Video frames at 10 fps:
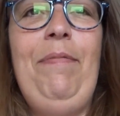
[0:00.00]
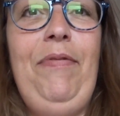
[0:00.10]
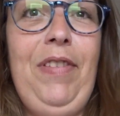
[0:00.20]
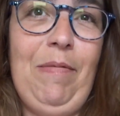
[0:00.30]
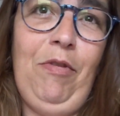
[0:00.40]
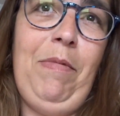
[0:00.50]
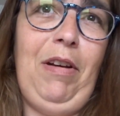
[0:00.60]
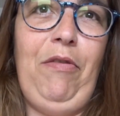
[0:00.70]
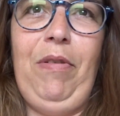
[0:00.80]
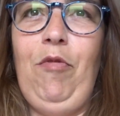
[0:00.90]
et puis finalement, bah,
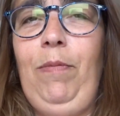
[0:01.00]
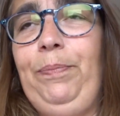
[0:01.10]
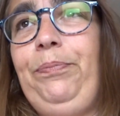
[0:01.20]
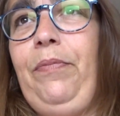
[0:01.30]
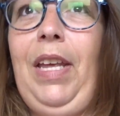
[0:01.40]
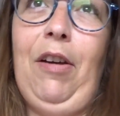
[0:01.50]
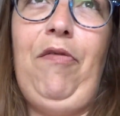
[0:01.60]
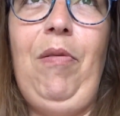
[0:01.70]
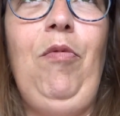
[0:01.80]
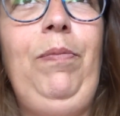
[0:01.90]
il refait beau. Il
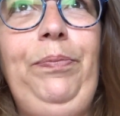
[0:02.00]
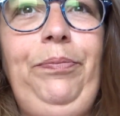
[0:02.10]
refait bon